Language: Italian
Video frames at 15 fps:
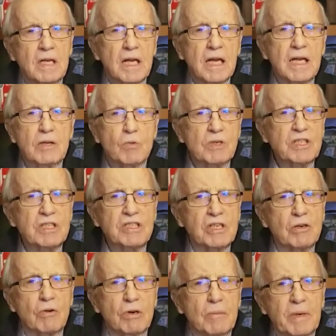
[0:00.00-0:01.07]
E questo
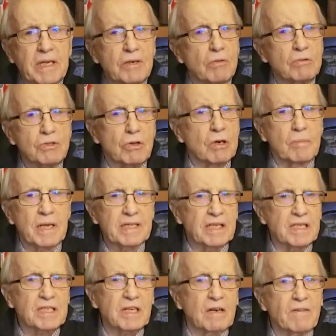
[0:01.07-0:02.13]
secondo me non solamente ha
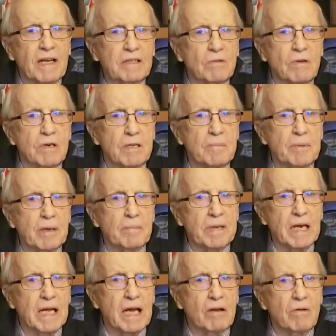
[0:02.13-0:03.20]
salvato l'Olimpia
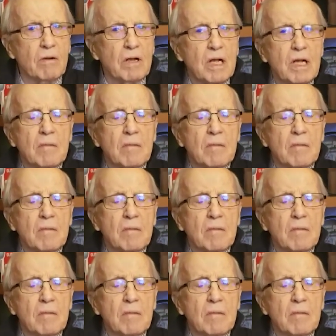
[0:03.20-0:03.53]
Milano,